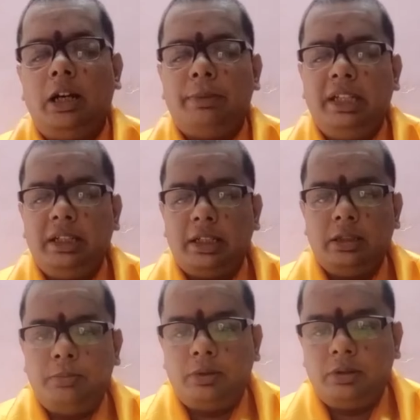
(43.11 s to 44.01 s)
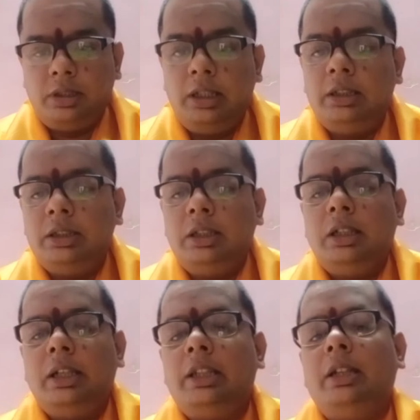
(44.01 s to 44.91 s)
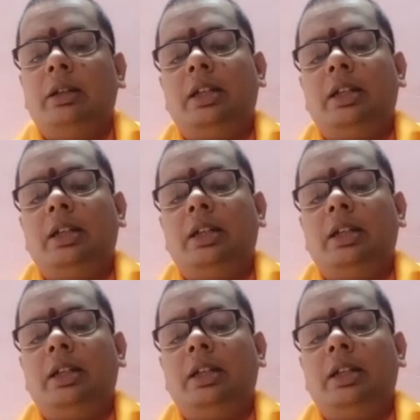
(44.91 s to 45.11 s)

அப்படிங்கிறத பொறுத்து தான் இந்த